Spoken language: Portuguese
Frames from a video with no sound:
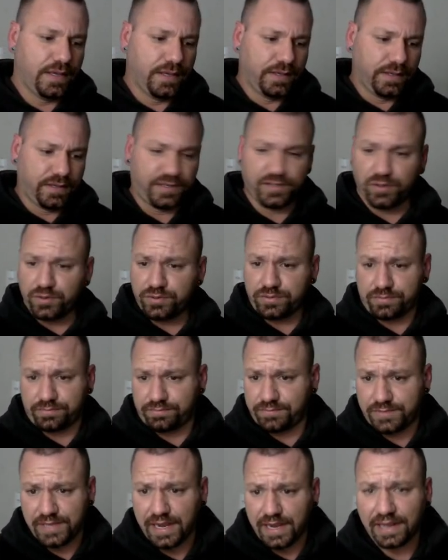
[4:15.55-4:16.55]
são,
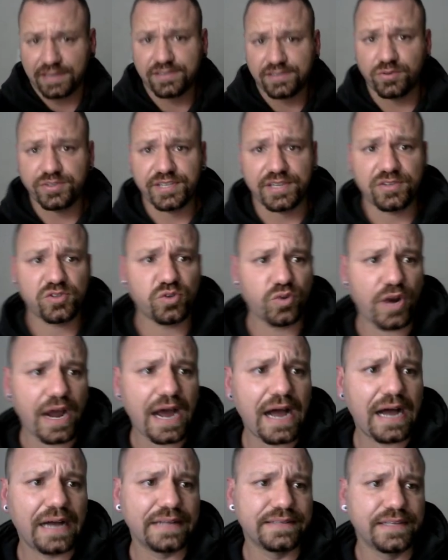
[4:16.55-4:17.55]
sei lá, que são
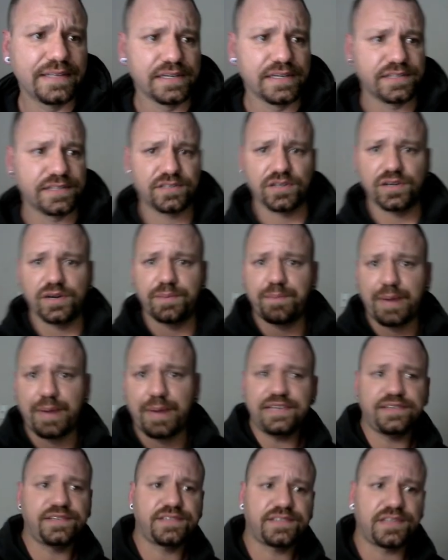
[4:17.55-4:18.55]
censuradas, uh,
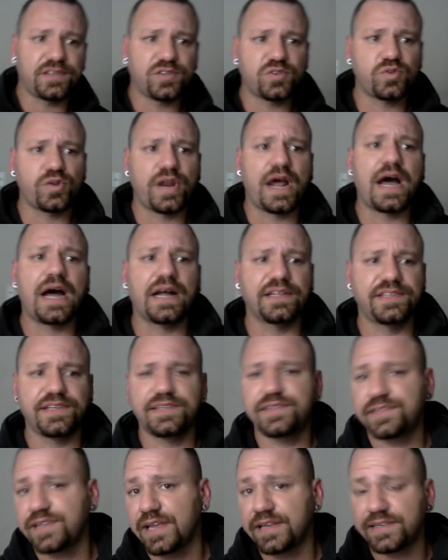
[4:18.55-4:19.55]
países censurados,
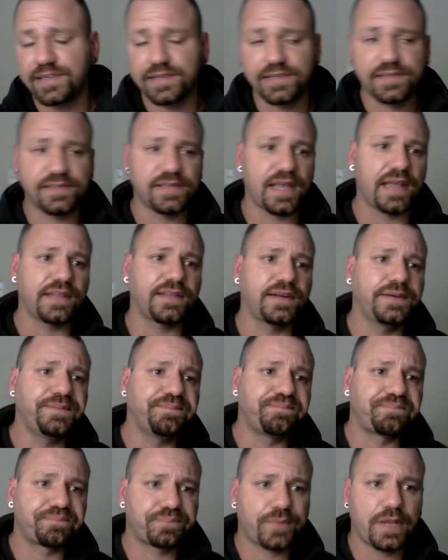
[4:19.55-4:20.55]
etc, etc.
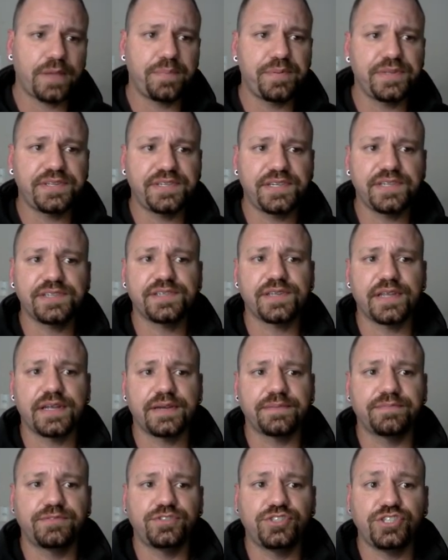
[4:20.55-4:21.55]
Que
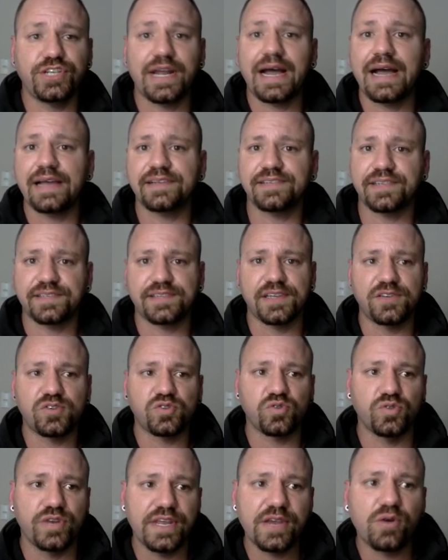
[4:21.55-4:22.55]
precisa tirar essa
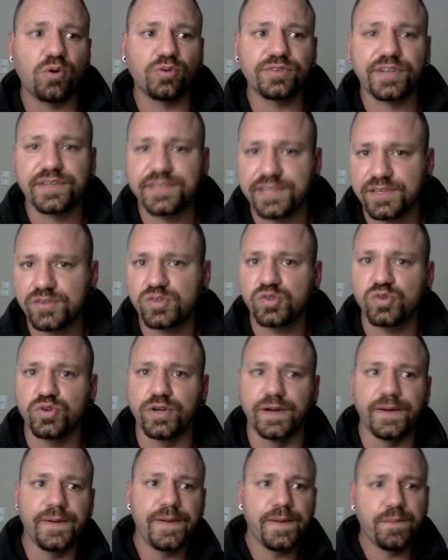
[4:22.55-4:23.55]
censura e contra a
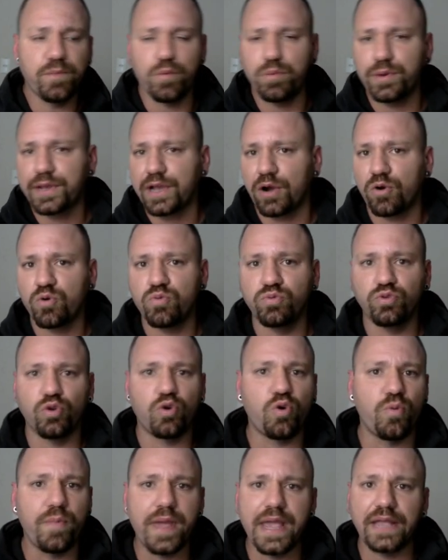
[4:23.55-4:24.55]
censura, publicar algum
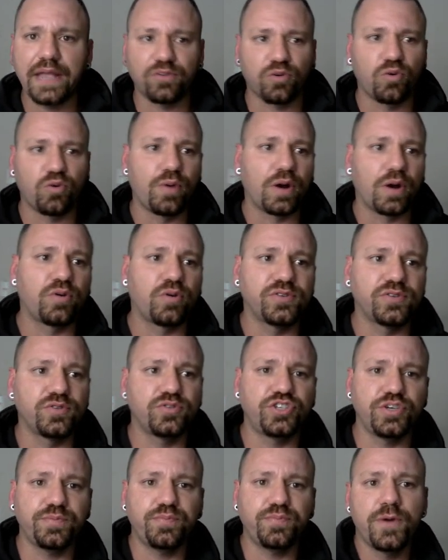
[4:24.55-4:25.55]
documento, alguma coisa do
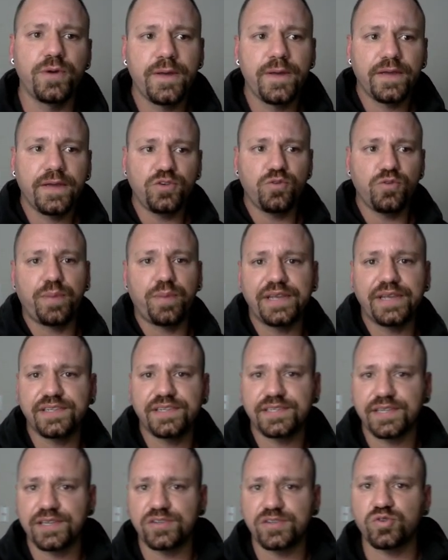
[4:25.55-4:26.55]
tipo, e o país é
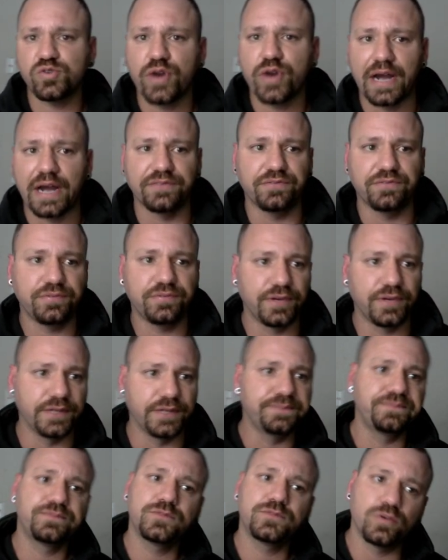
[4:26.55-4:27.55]
censurado, né?
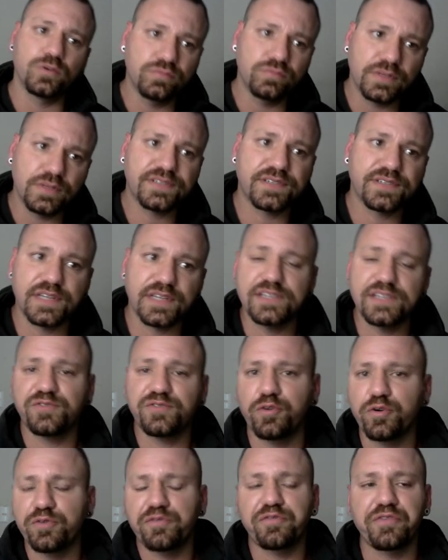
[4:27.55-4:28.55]
Então essas redes
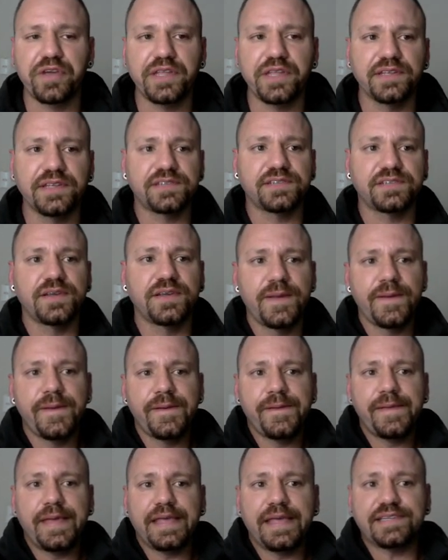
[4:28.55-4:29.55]
foram feitas
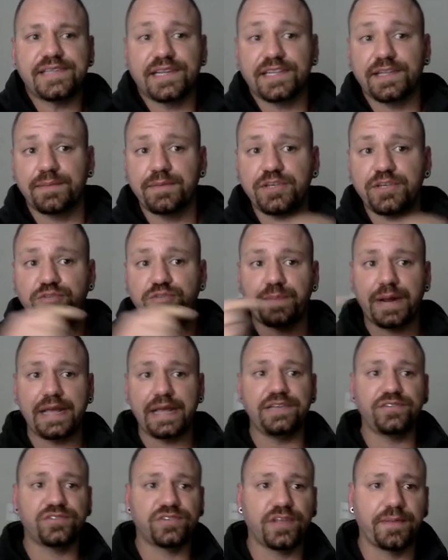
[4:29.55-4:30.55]
exatamente para
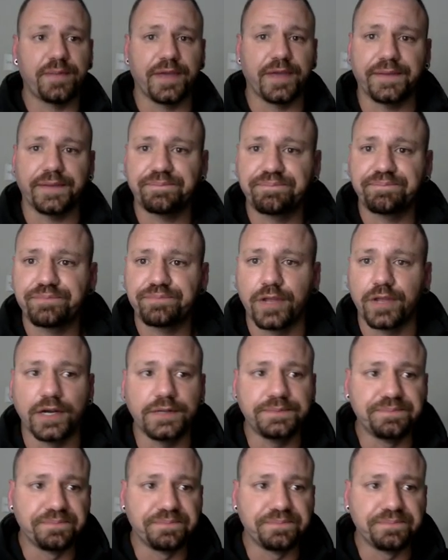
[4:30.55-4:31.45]
isso também, tá?